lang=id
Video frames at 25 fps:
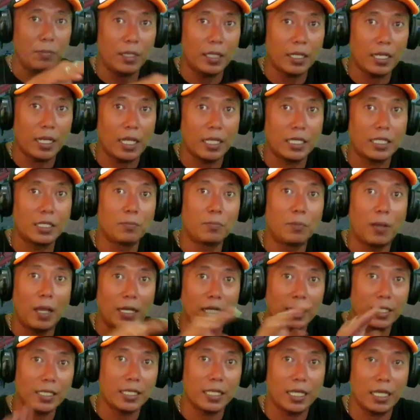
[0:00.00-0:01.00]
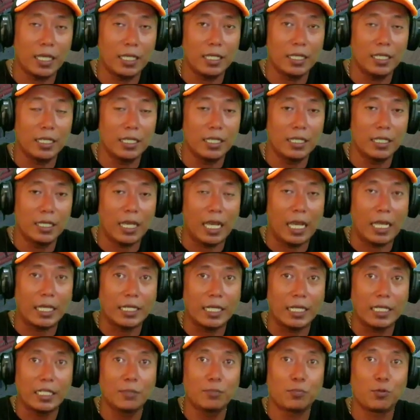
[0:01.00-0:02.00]
merah dibalik e,
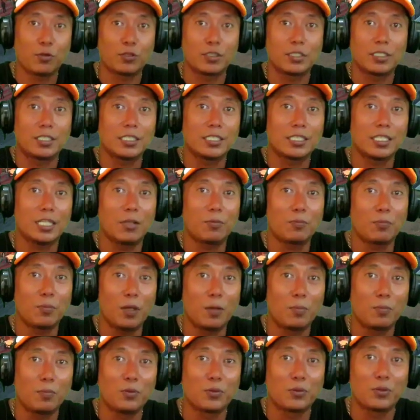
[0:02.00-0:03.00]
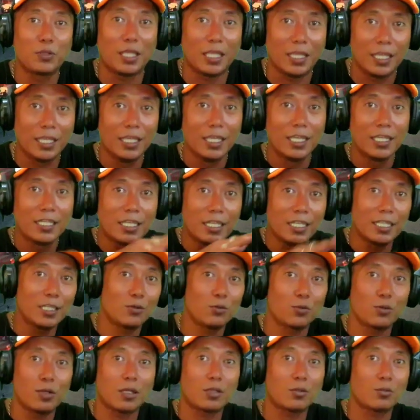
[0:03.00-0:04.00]
ada di posisi selempang putih. Jadi
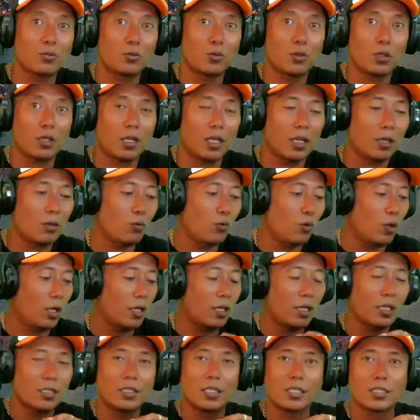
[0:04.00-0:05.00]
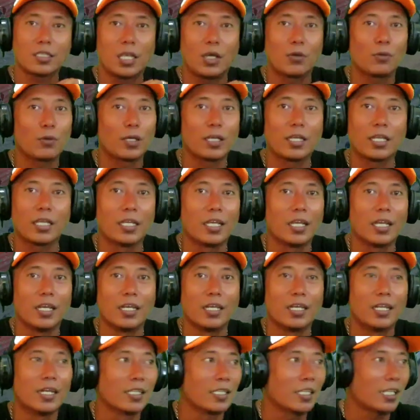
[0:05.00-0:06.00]
tuker-tukeran. Wah Raja Sawer nih
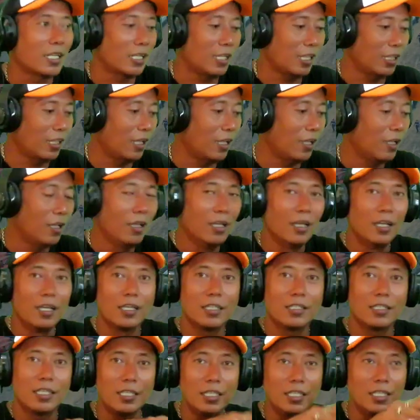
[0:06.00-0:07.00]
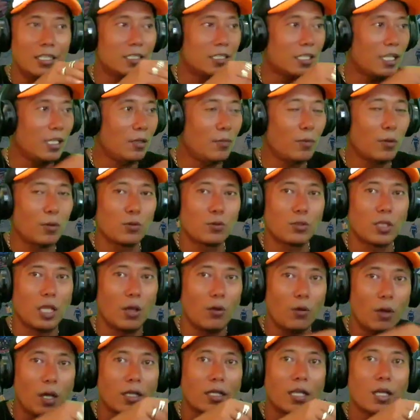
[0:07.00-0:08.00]
gendeng ternyata jadi saya baru
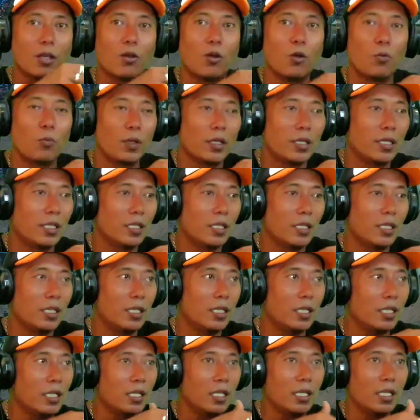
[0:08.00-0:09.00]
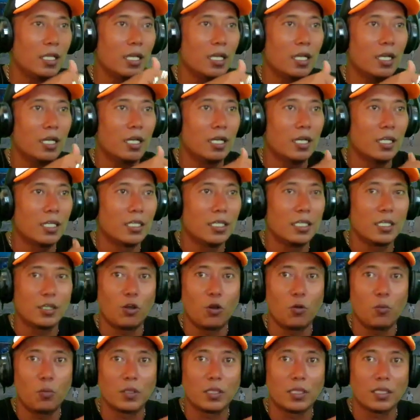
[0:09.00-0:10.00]
tahu ada komen di uh, di
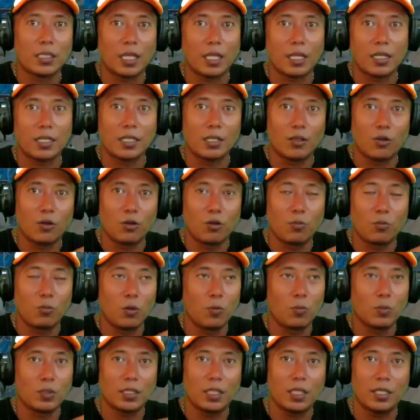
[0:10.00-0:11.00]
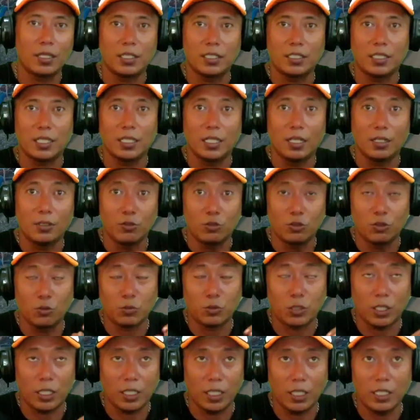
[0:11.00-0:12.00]
komentar di kolom komentar di channel
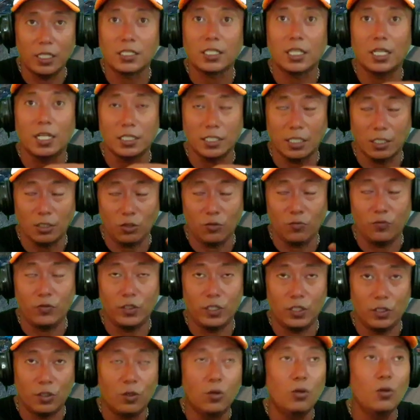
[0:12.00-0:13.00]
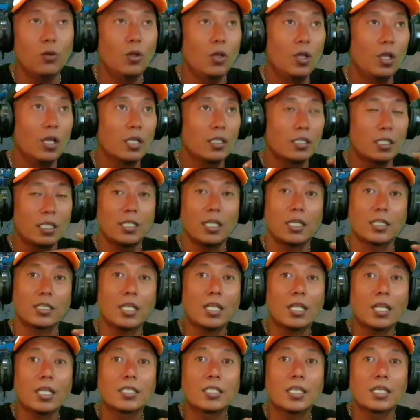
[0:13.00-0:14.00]
YouTube saya di salah satu video
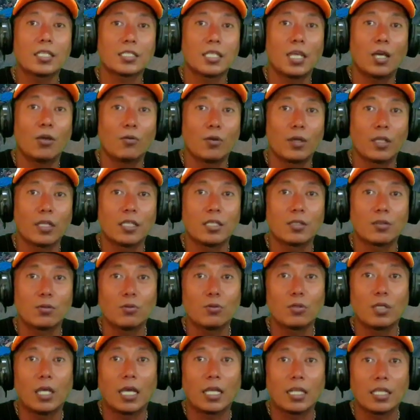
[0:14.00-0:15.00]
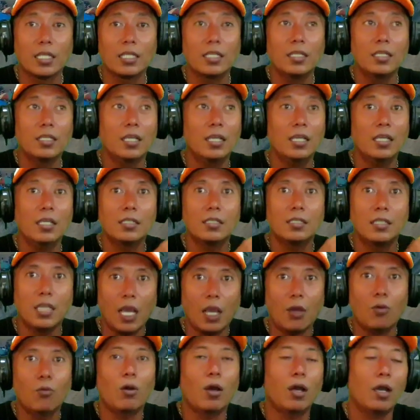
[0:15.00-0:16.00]
ternyata Raja Sawer itu dari
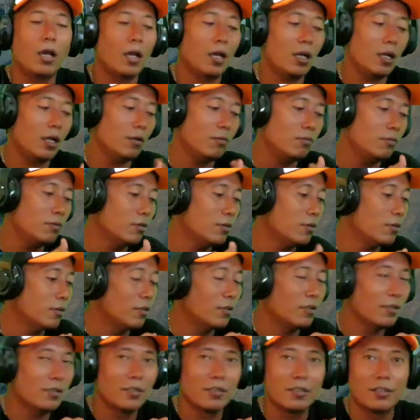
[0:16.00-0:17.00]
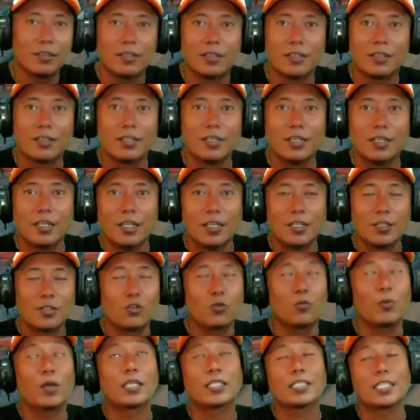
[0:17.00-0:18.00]
Jawa. Wow.
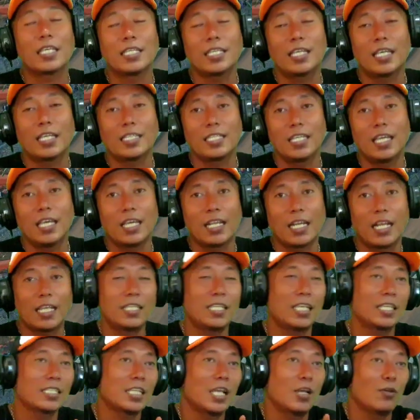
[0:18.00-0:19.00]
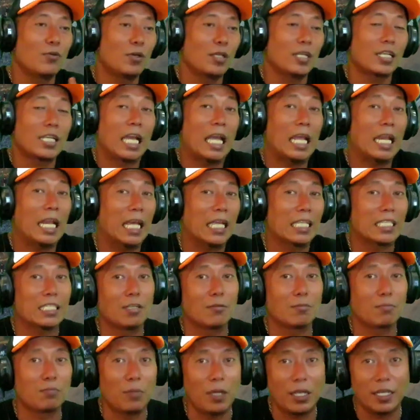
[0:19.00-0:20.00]
Cuman sayangnya Raja Sawer kalah
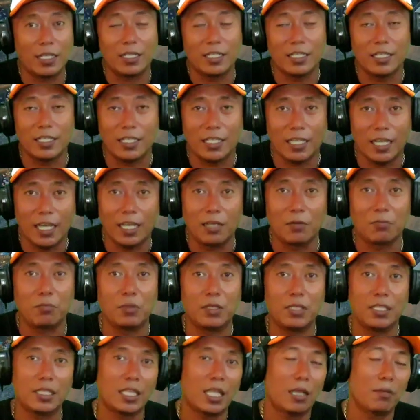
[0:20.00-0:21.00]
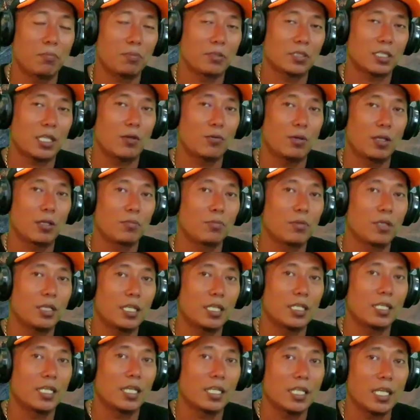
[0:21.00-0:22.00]
cepat dengan bintang pesawat
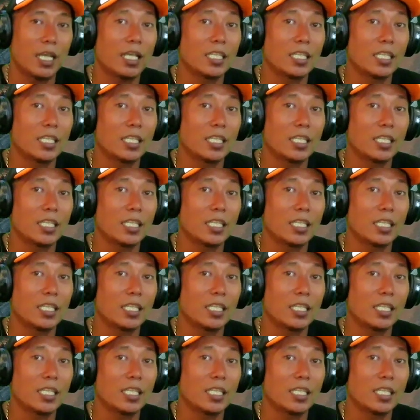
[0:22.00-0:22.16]
milik dari